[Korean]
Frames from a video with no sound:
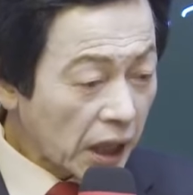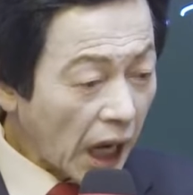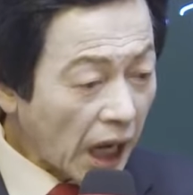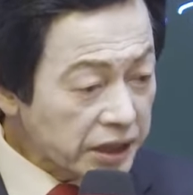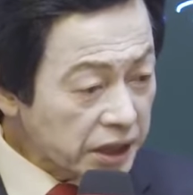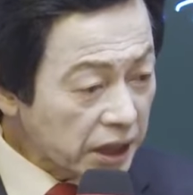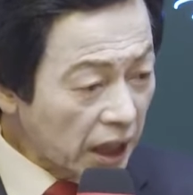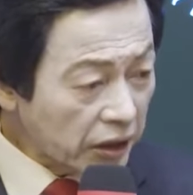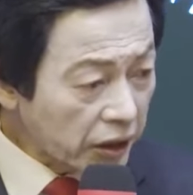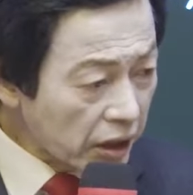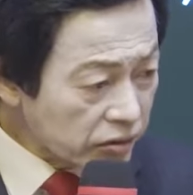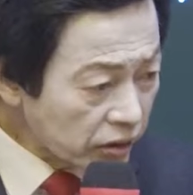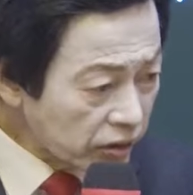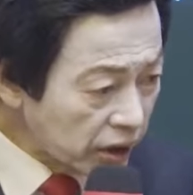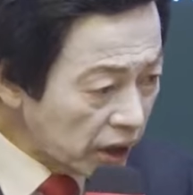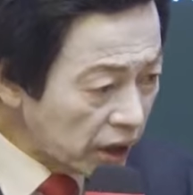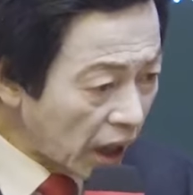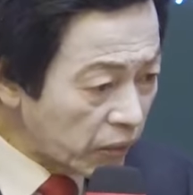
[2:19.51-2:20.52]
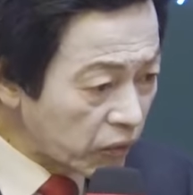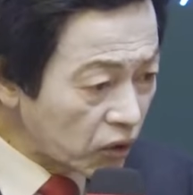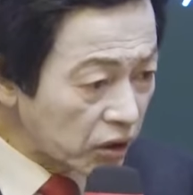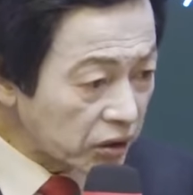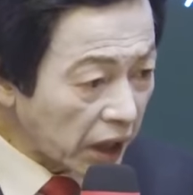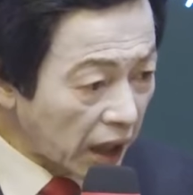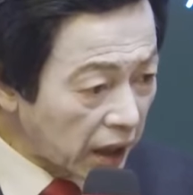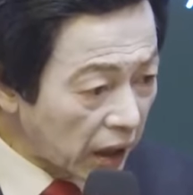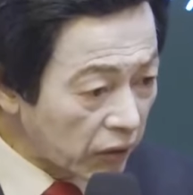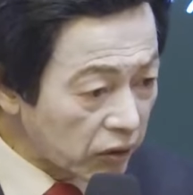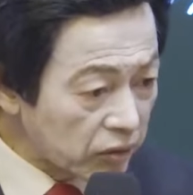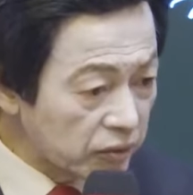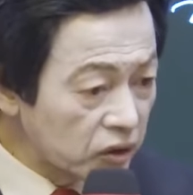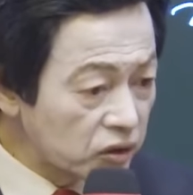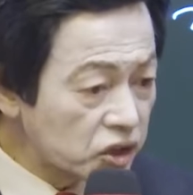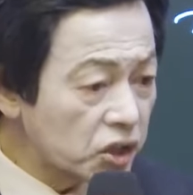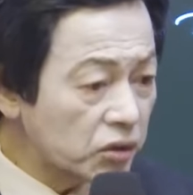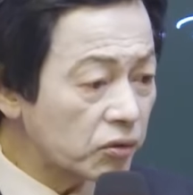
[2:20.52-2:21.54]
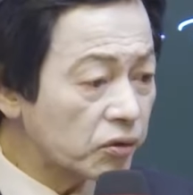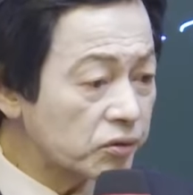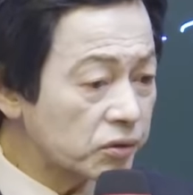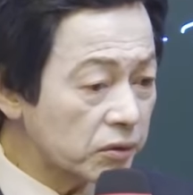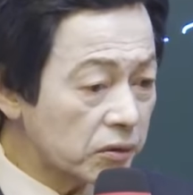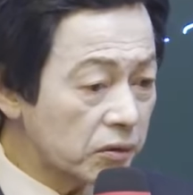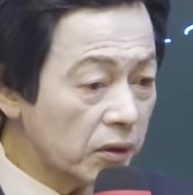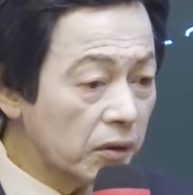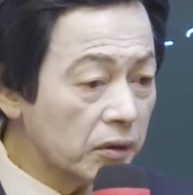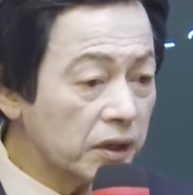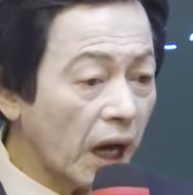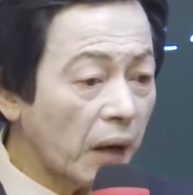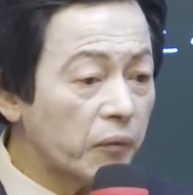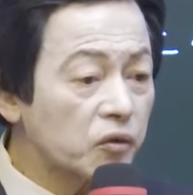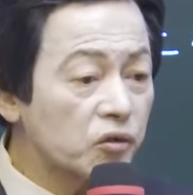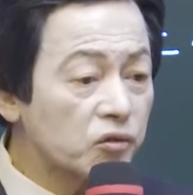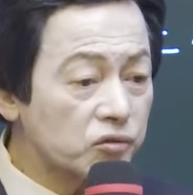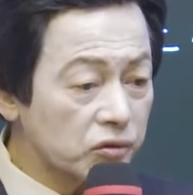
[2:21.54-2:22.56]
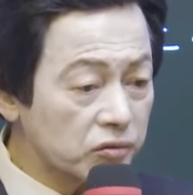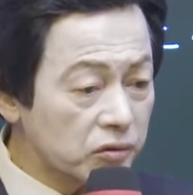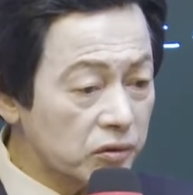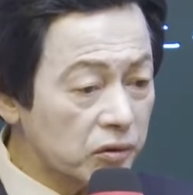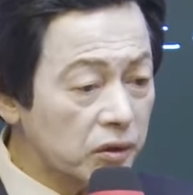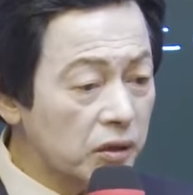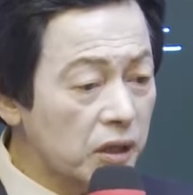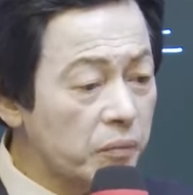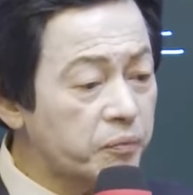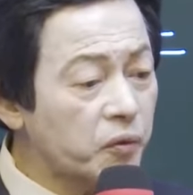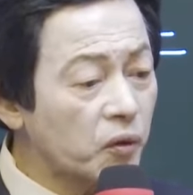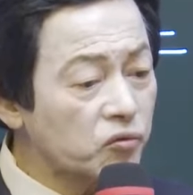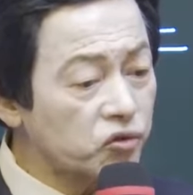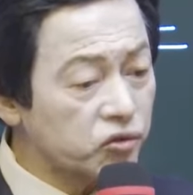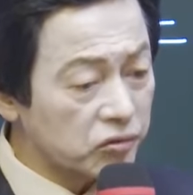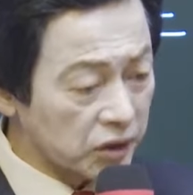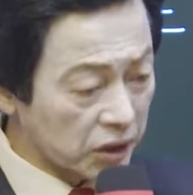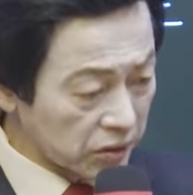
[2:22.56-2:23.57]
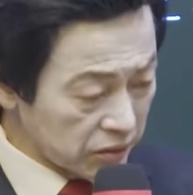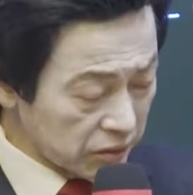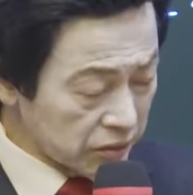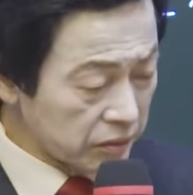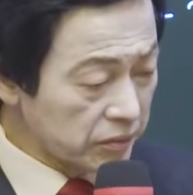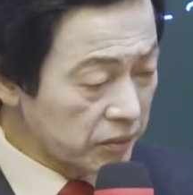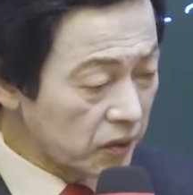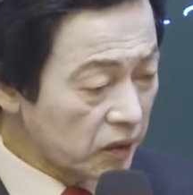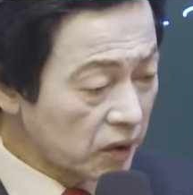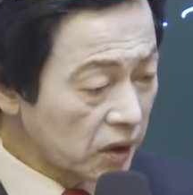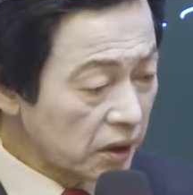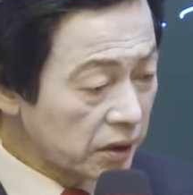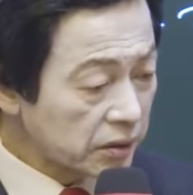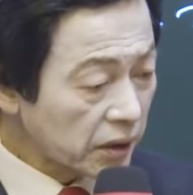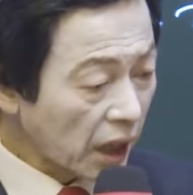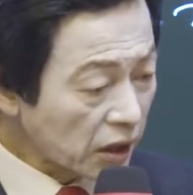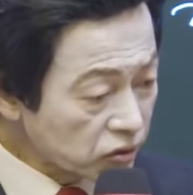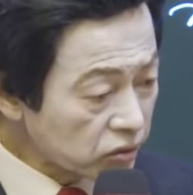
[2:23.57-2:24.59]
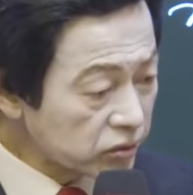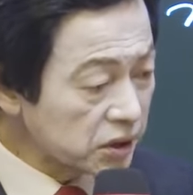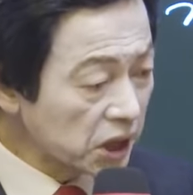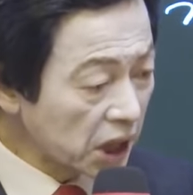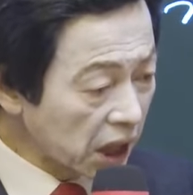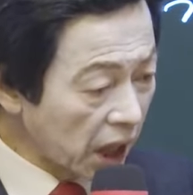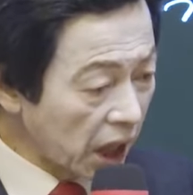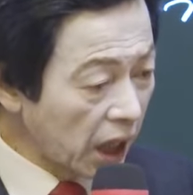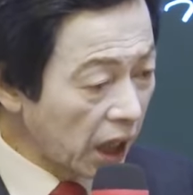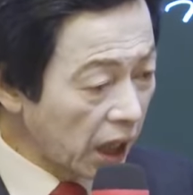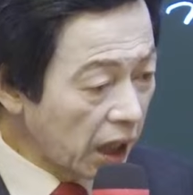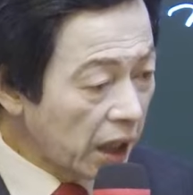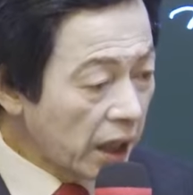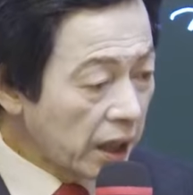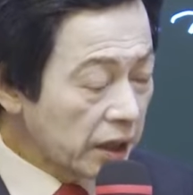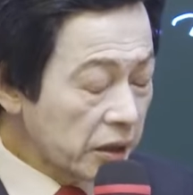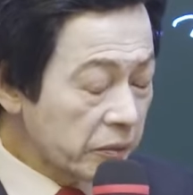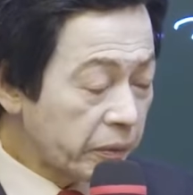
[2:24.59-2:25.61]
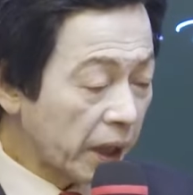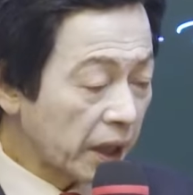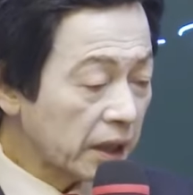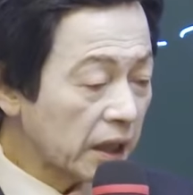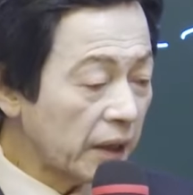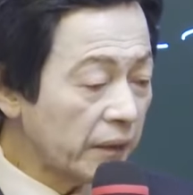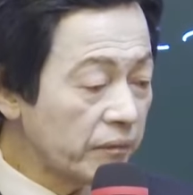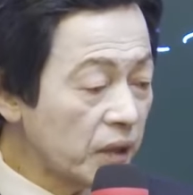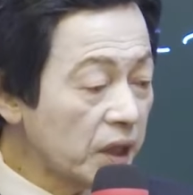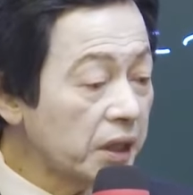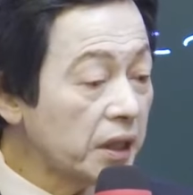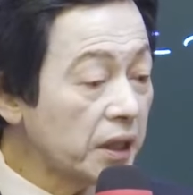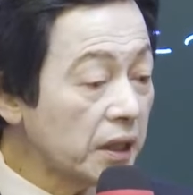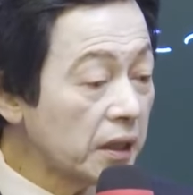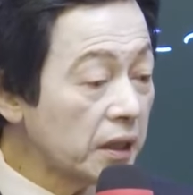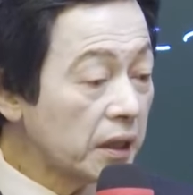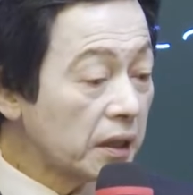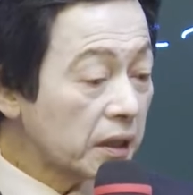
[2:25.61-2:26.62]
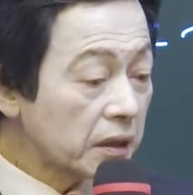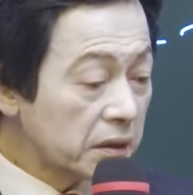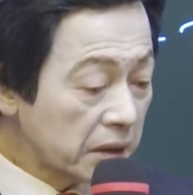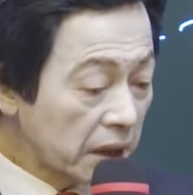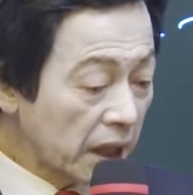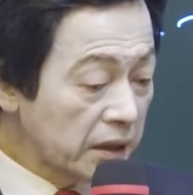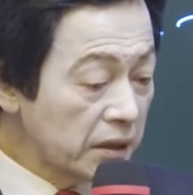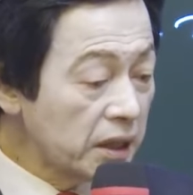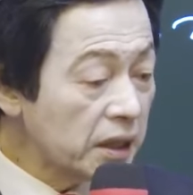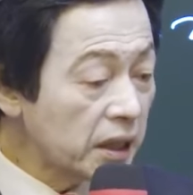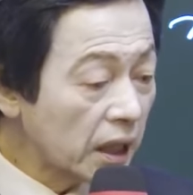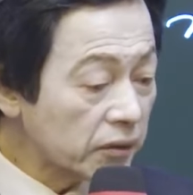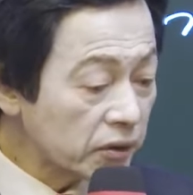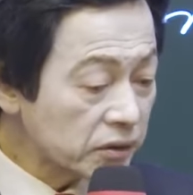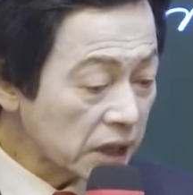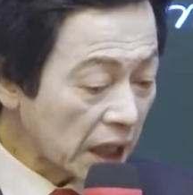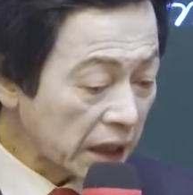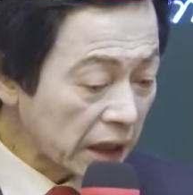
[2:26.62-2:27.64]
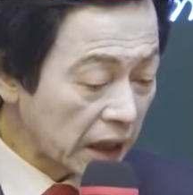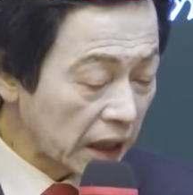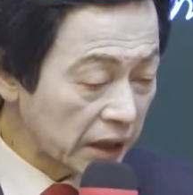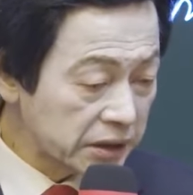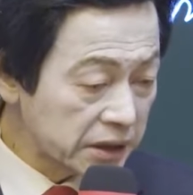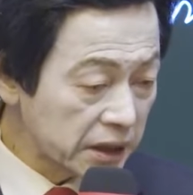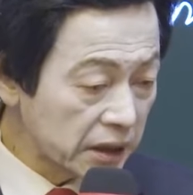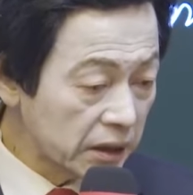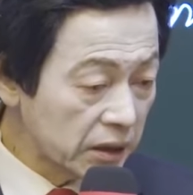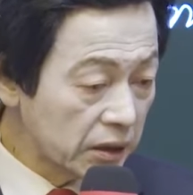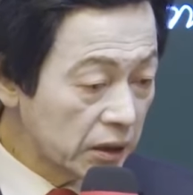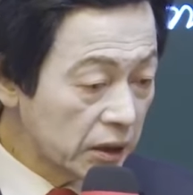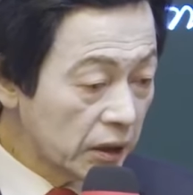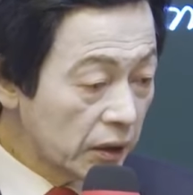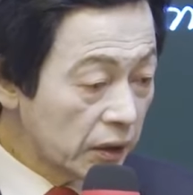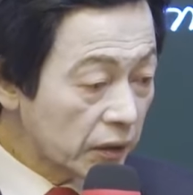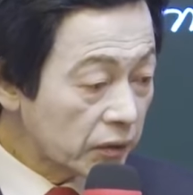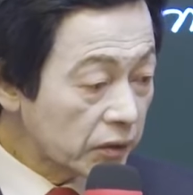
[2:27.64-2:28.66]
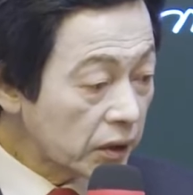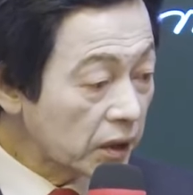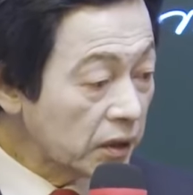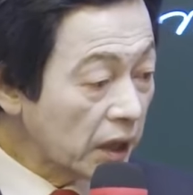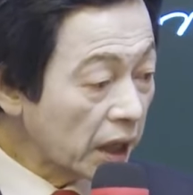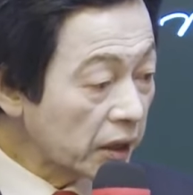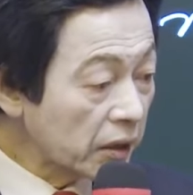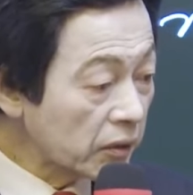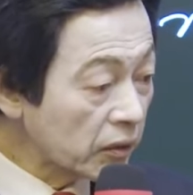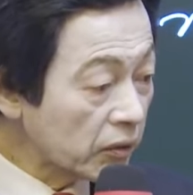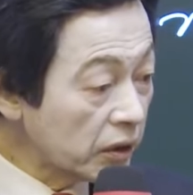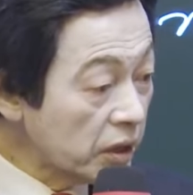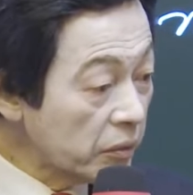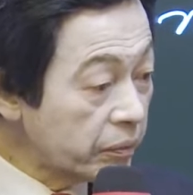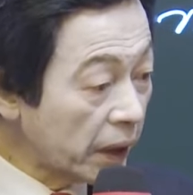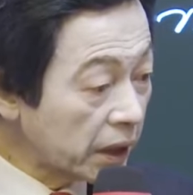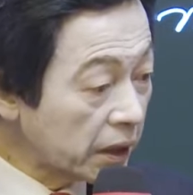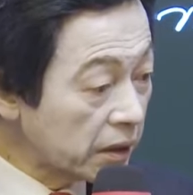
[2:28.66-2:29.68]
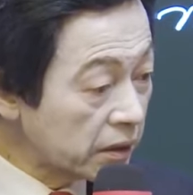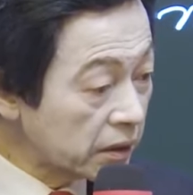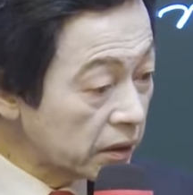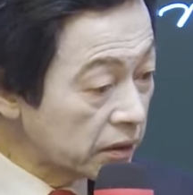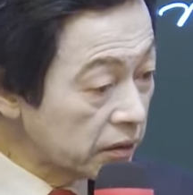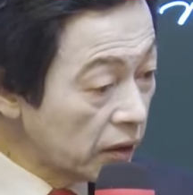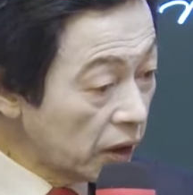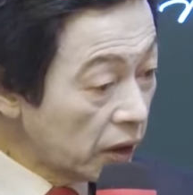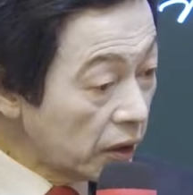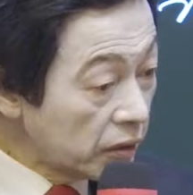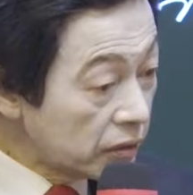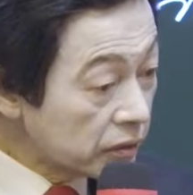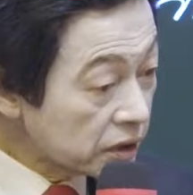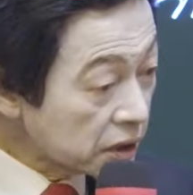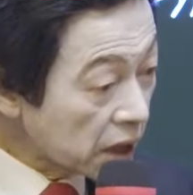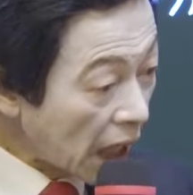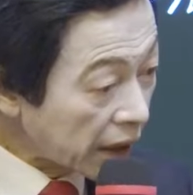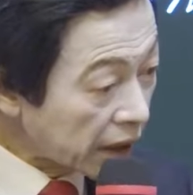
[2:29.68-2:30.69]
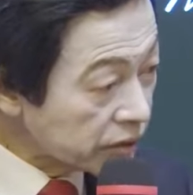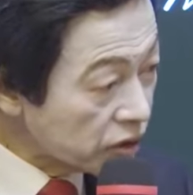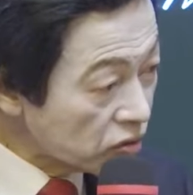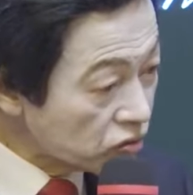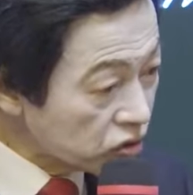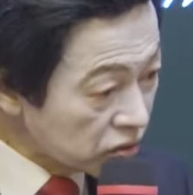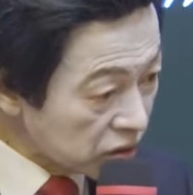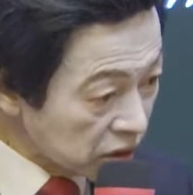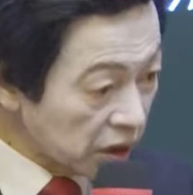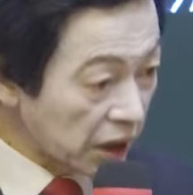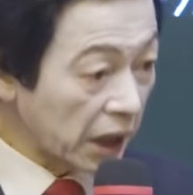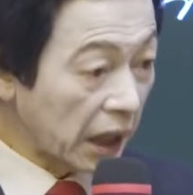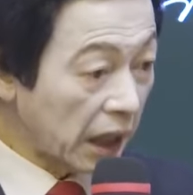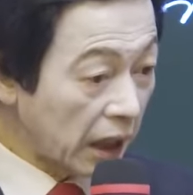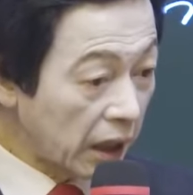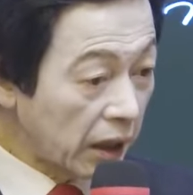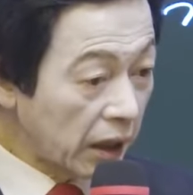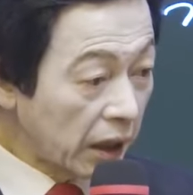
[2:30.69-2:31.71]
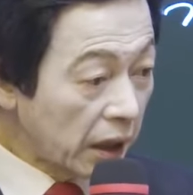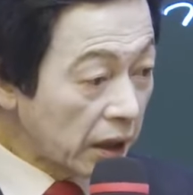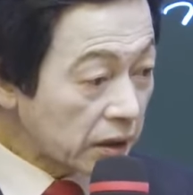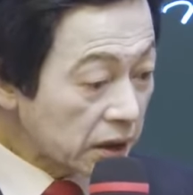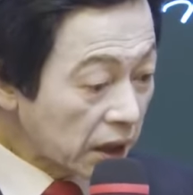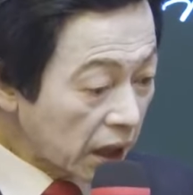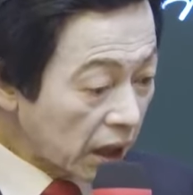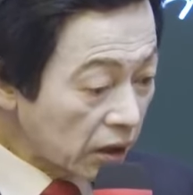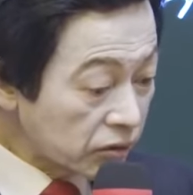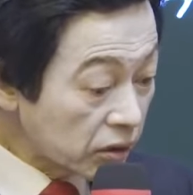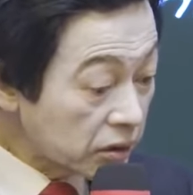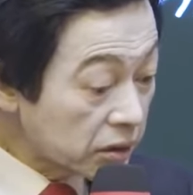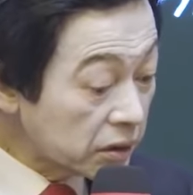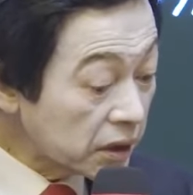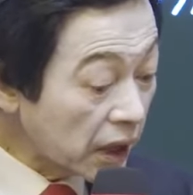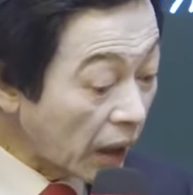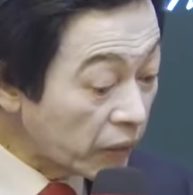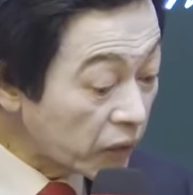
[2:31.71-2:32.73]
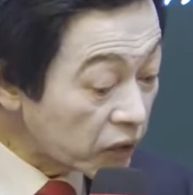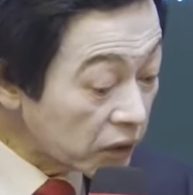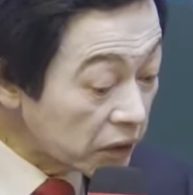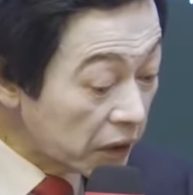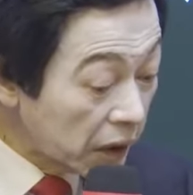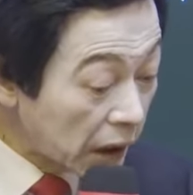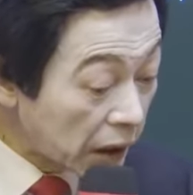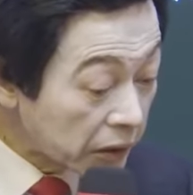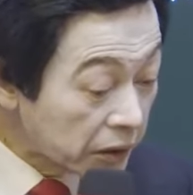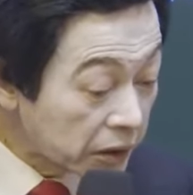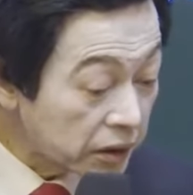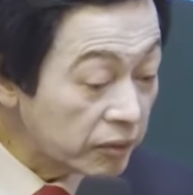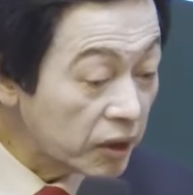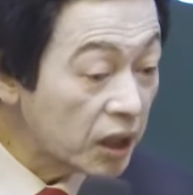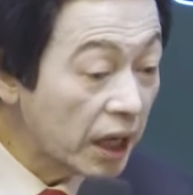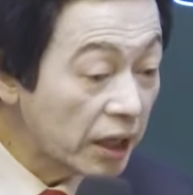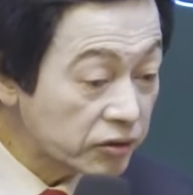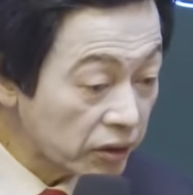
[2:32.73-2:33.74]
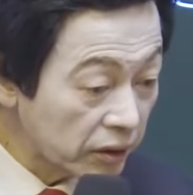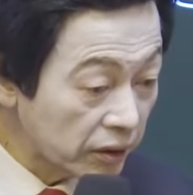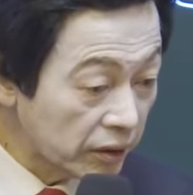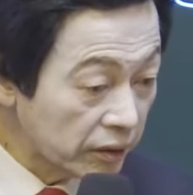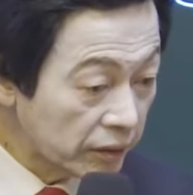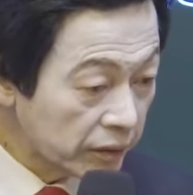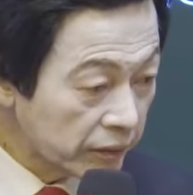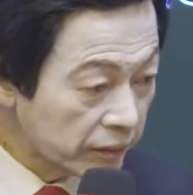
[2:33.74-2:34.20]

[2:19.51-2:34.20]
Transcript: 가지가 계속 영양분을 달라고 그러면 지도 죽고 나무도 죽고 잎도 죽어요. 다 죽으니까 이파리가 미리 그래 니라도 살아야지 그래 남겨놓고 이파리들은 사라져주는 거야. 그래가지고 그 나무를 거름을 해줘.